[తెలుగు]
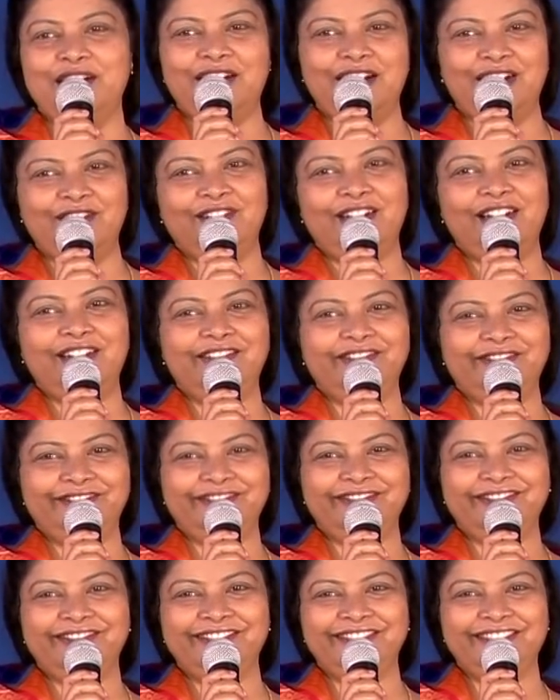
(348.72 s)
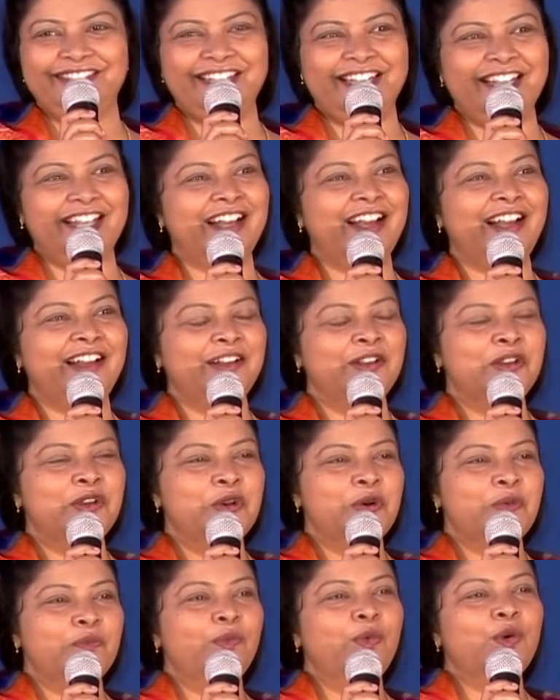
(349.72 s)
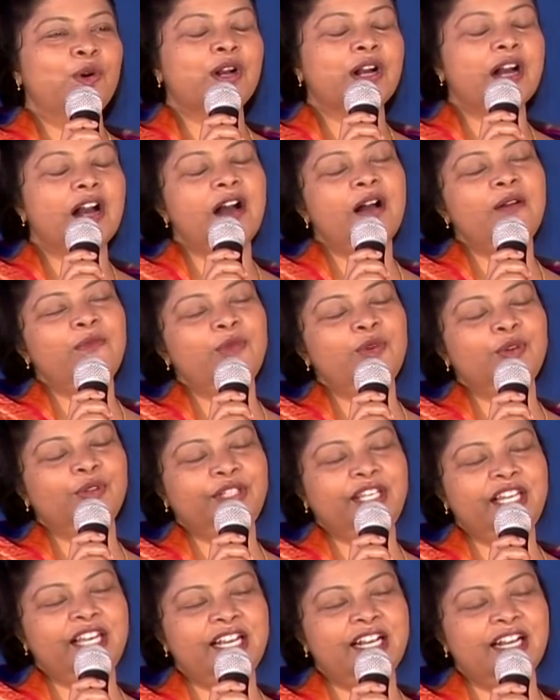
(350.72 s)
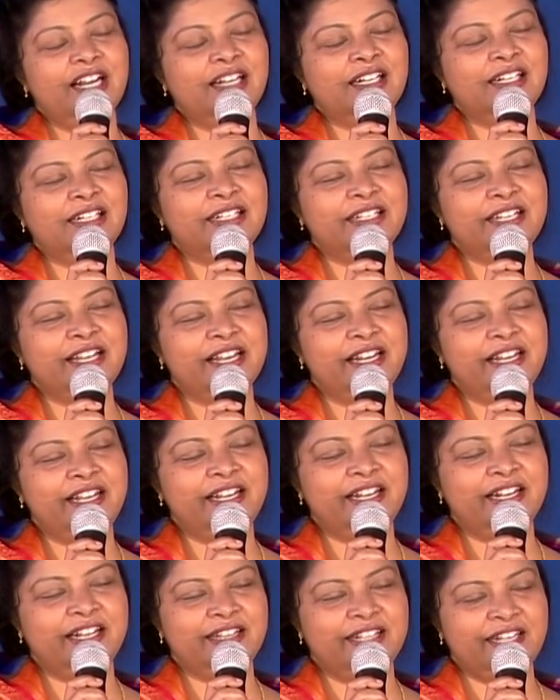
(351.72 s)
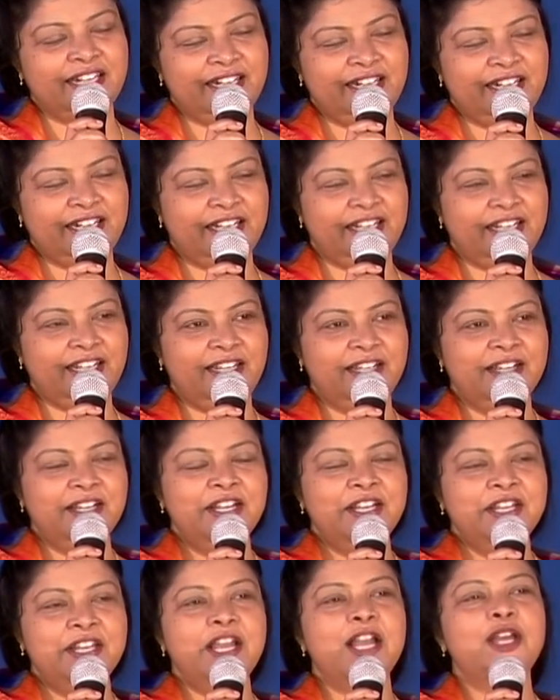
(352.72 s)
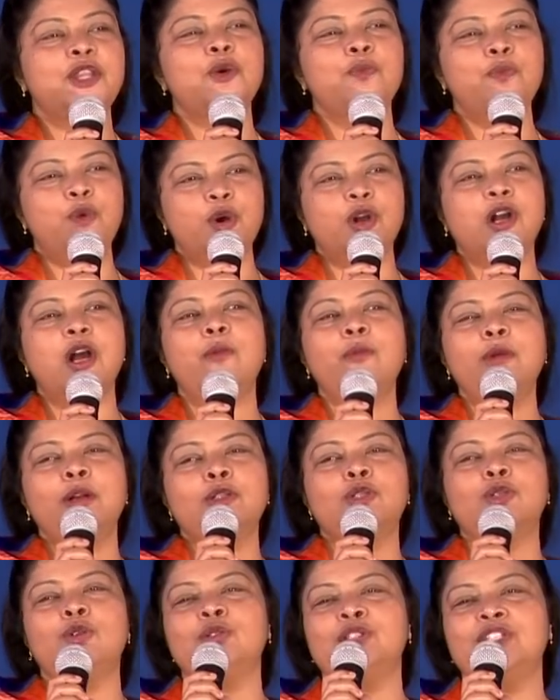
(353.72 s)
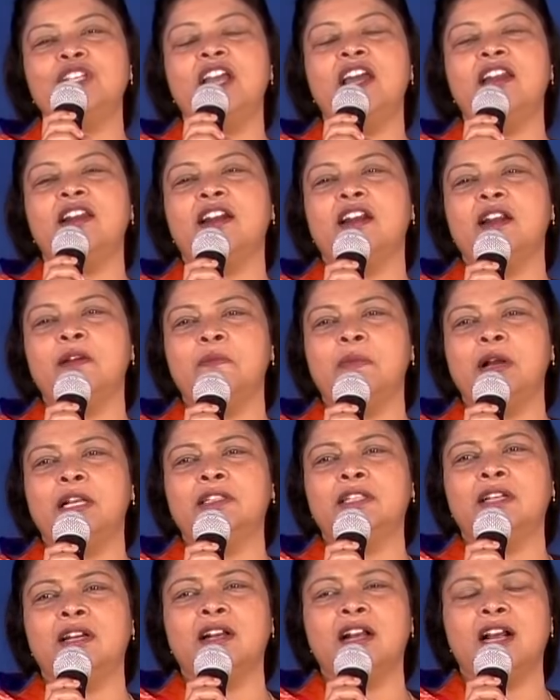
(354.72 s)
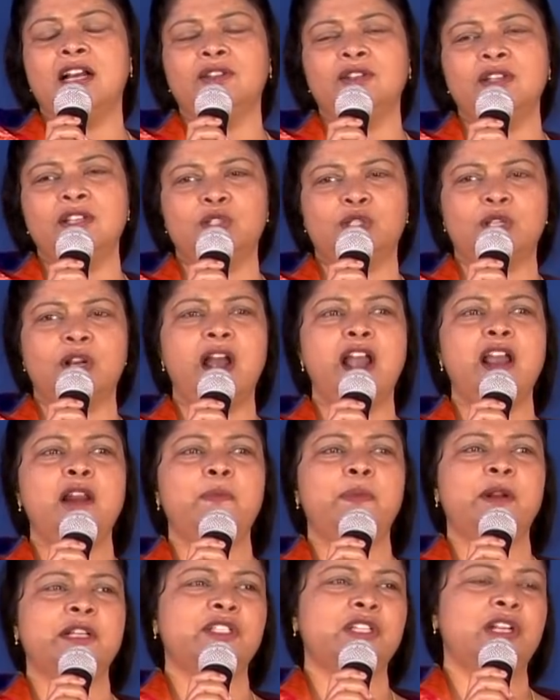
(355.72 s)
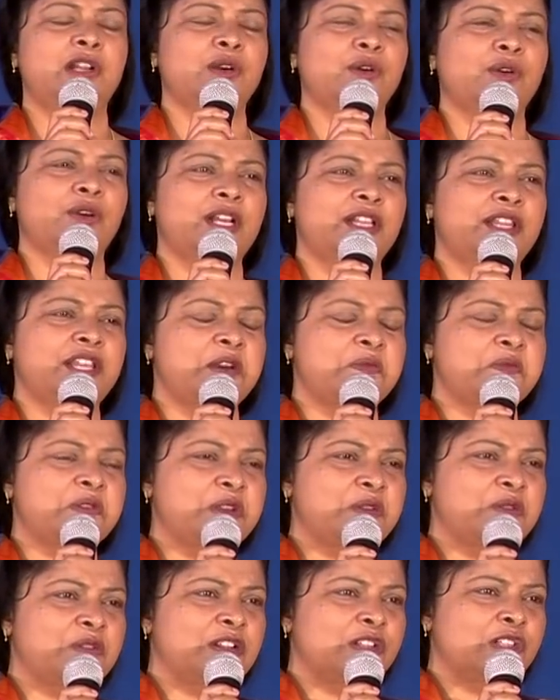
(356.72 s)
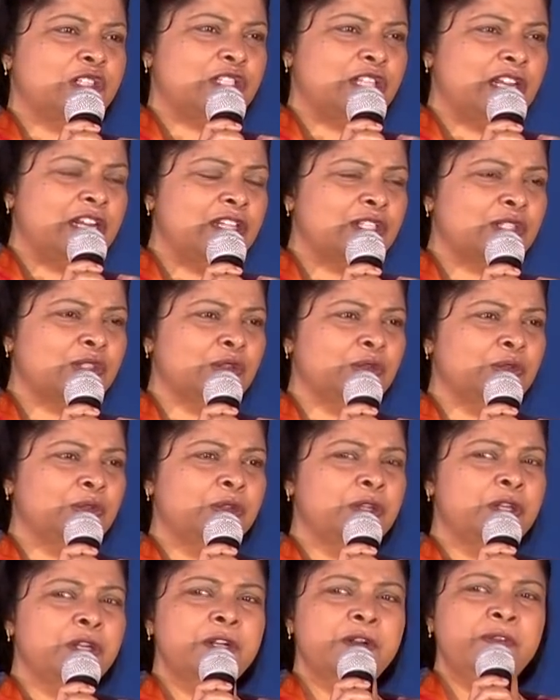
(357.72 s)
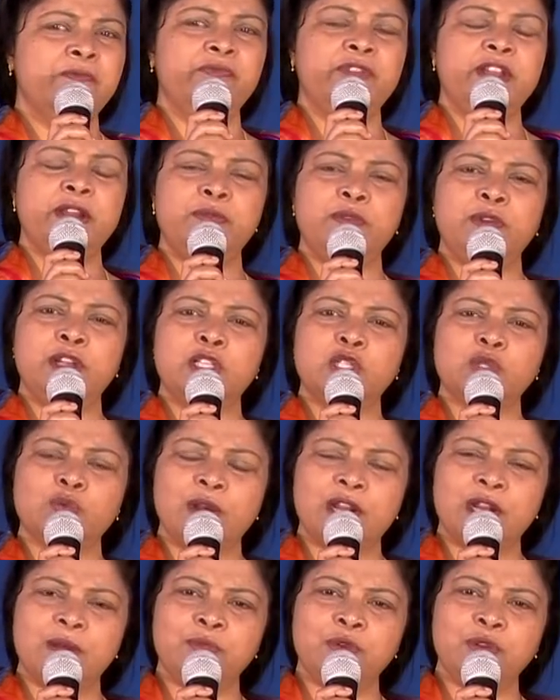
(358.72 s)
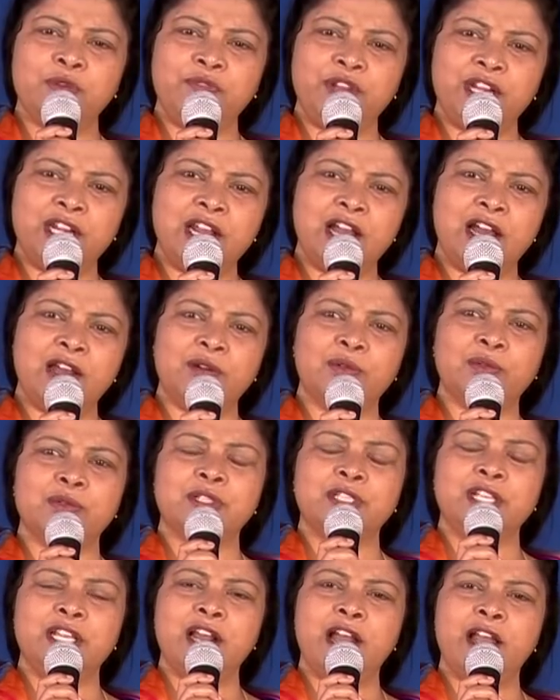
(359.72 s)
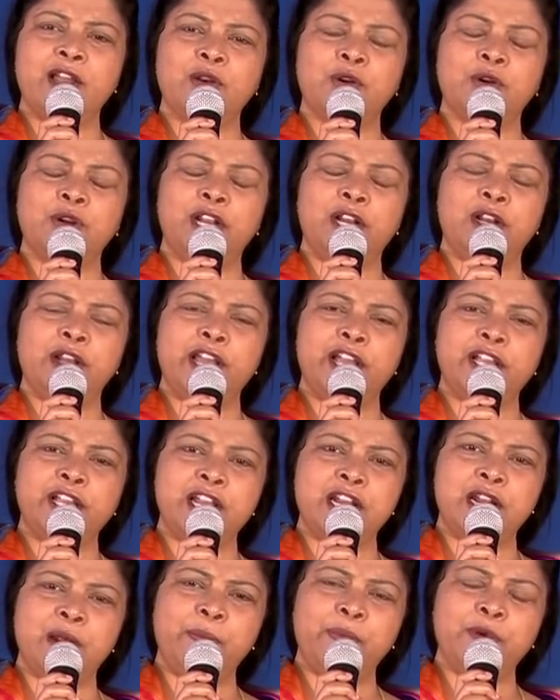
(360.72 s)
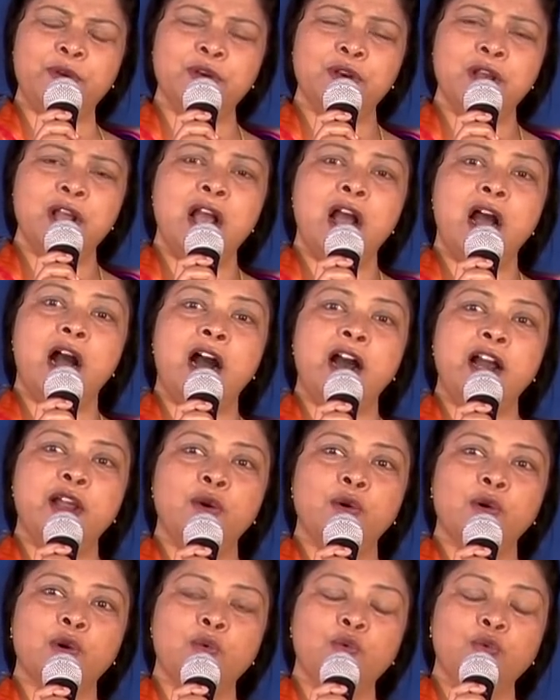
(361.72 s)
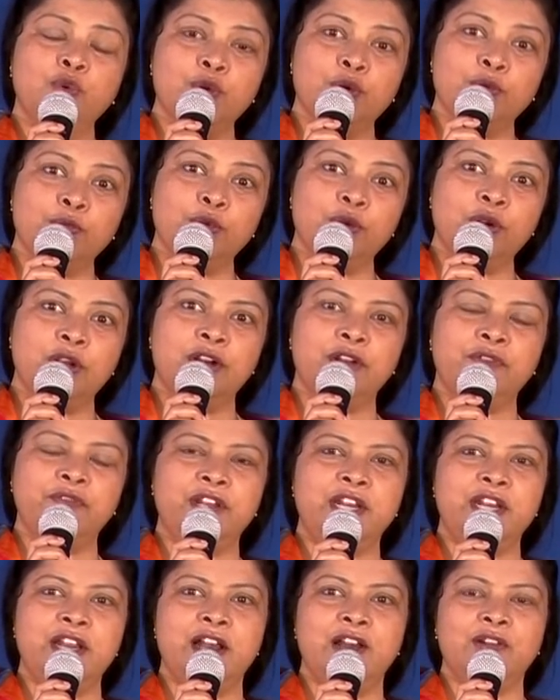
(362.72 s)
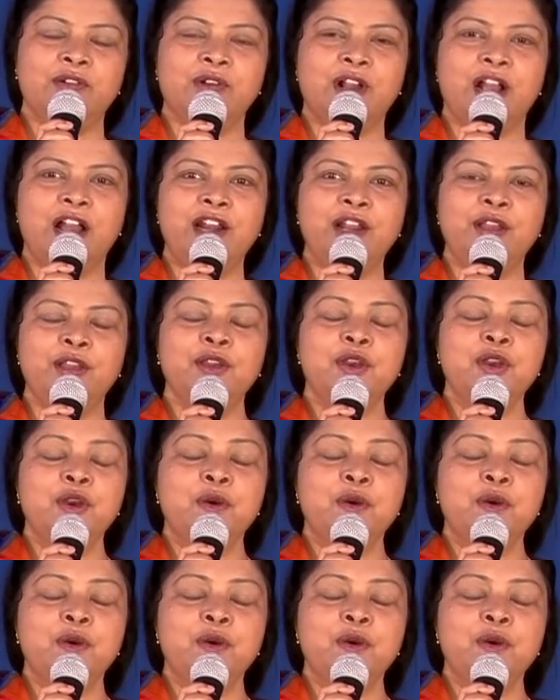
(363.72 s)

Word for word: అంటారు వాళ్ళు కదా ముఖాముఖిగా ఎరిగినదంటే ఏదో ముఖంను చూసి ఎరగడం మాత్రం కాదు ఇజ్రాయెల్ ప్రజలకు కూడా దేవుని గురించి తెలుసు దేవుని స్వరంను విన్నారు సినాయి కొండలు ఎక్కినప్పుడు ఆ యొక్క ఉరుములను విన్నారు కానీ